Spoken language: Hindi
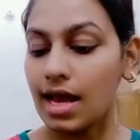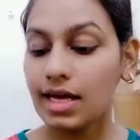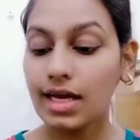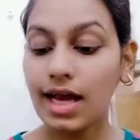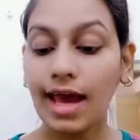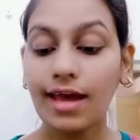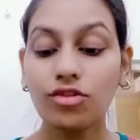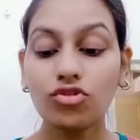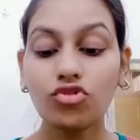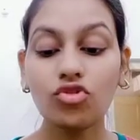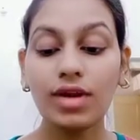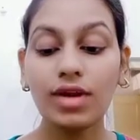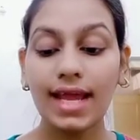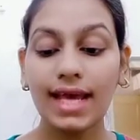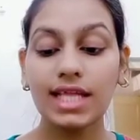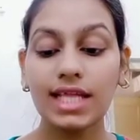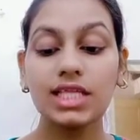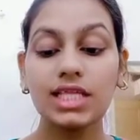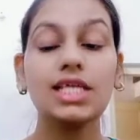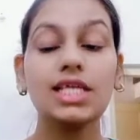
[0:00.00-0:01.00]
गैस जो
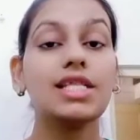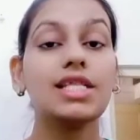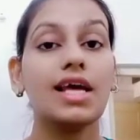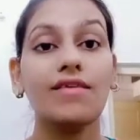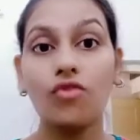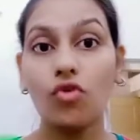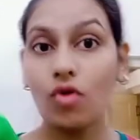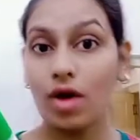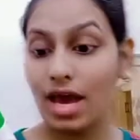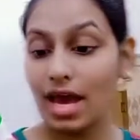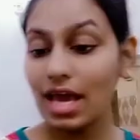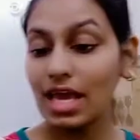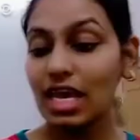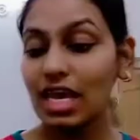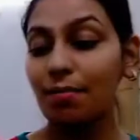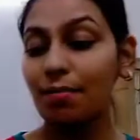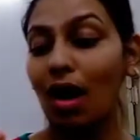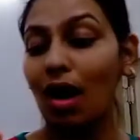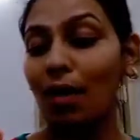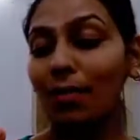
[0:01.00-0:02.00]
नेक्स्ट चीज़ है वो है
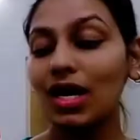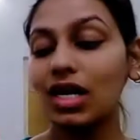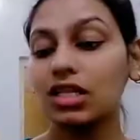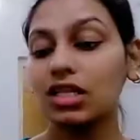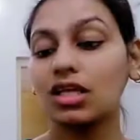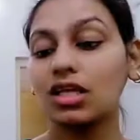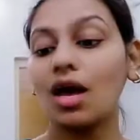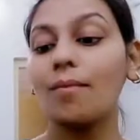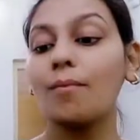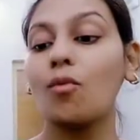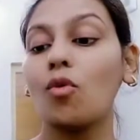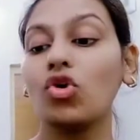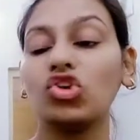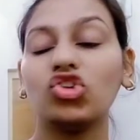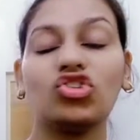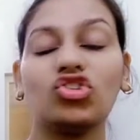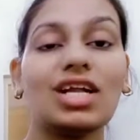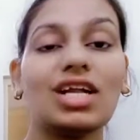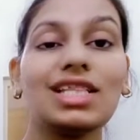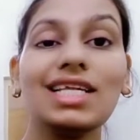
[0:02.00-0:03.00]
ये मामा अर्थ का
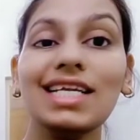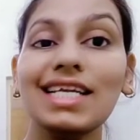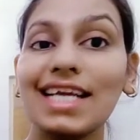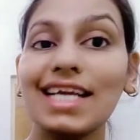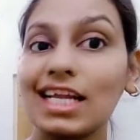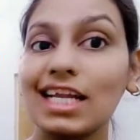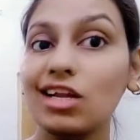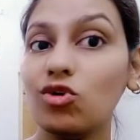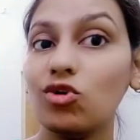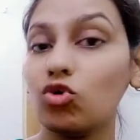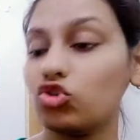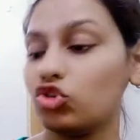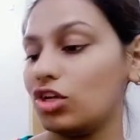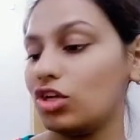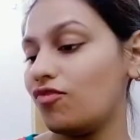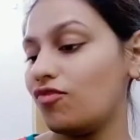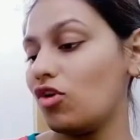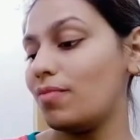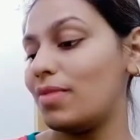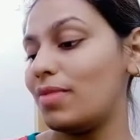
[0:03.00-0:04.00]
मॉइस्चराइजिंग डेली लोशन
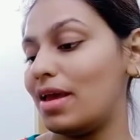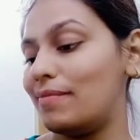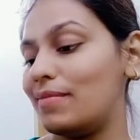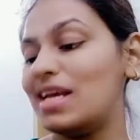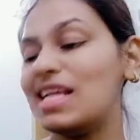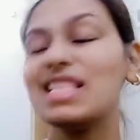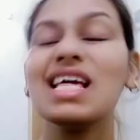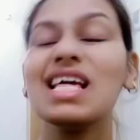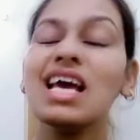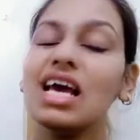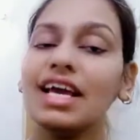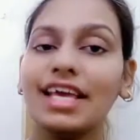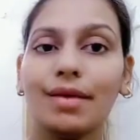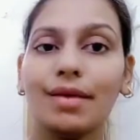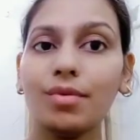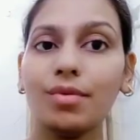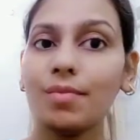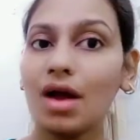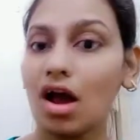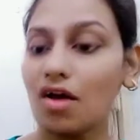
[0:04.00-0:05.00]
फॉर बेबीज़ ये
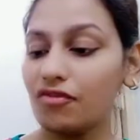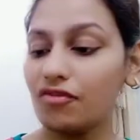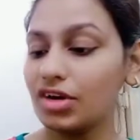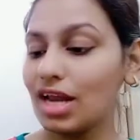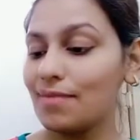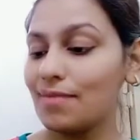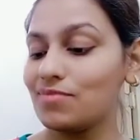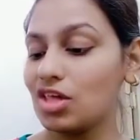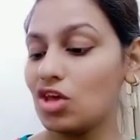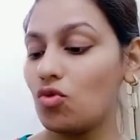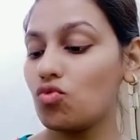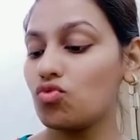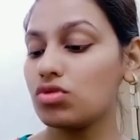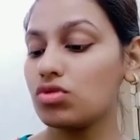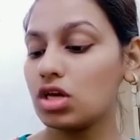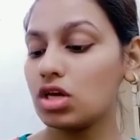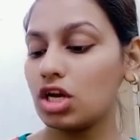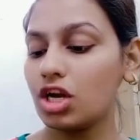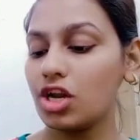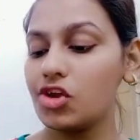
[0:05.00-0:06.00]
भी मैं काफ़ी टाइम से यूज़
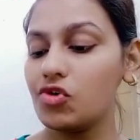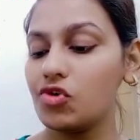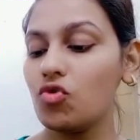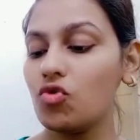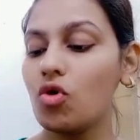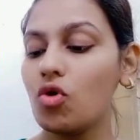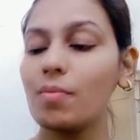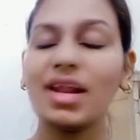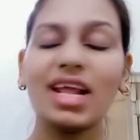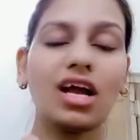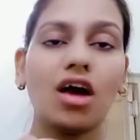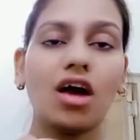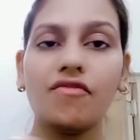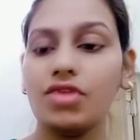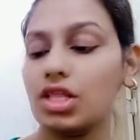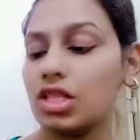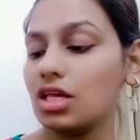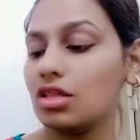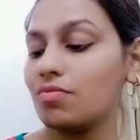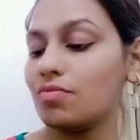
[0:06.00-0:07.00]
कर रही हूँ और मैंने काफ़ी
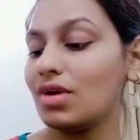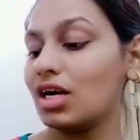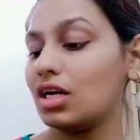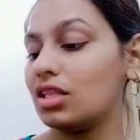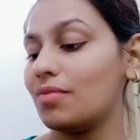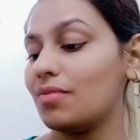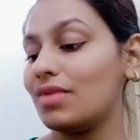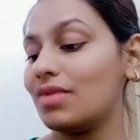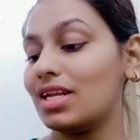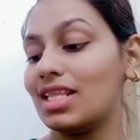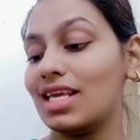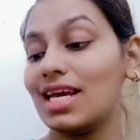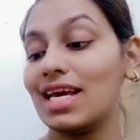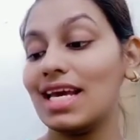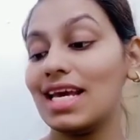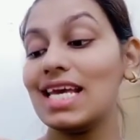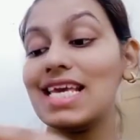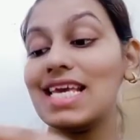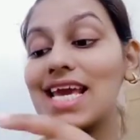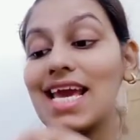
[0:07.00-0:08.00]
अच्छा इसमें ख़त्म कर दिया
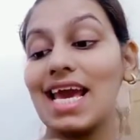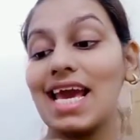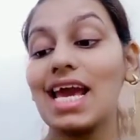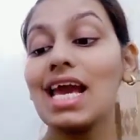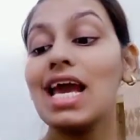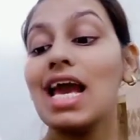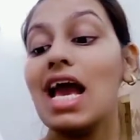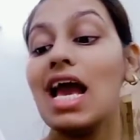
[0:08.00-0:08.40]
है ये है